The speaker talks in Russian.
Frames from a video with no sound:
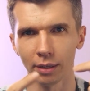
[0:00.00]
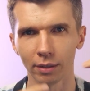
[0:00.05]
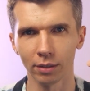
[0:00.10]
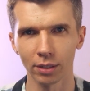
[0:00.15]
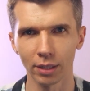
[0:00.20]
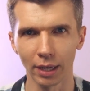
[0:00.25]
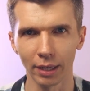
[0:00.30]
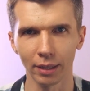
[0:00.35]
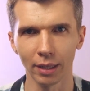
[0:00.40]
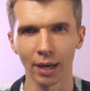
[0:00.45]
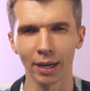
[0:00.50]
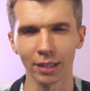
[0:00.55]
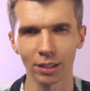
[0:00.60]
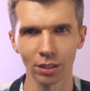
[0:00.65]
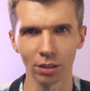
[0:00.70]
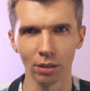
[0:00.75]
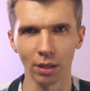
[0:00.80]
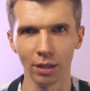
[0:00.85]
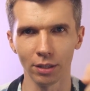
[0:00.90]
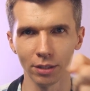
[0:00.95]
сайт А
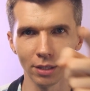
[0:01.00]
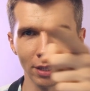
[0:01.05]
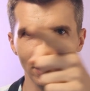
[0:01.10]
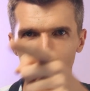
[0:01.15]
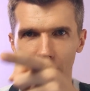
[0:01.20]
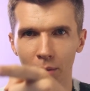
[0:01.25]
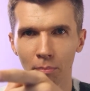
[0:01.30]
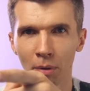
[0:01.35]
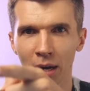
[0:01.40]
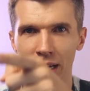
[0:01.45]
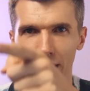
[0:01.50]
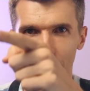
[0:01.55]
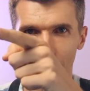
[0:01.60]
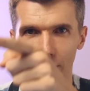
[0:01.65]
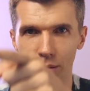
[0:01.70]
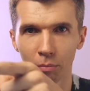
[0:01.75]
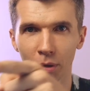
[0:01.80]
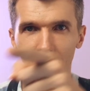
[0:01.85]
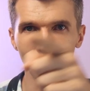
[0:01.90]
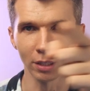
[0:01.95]
ссылается на сайт Б, а
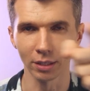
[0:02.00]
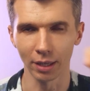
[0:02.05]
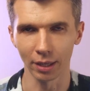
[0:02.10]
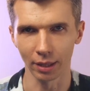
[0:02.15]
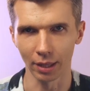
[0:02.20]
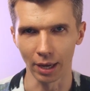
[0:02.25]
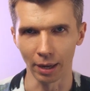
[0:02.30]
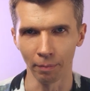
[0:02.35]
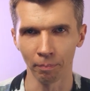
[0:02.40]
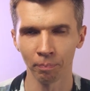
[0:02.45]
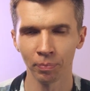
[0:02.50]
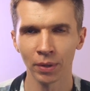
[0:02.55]
сайт Б на сайт А,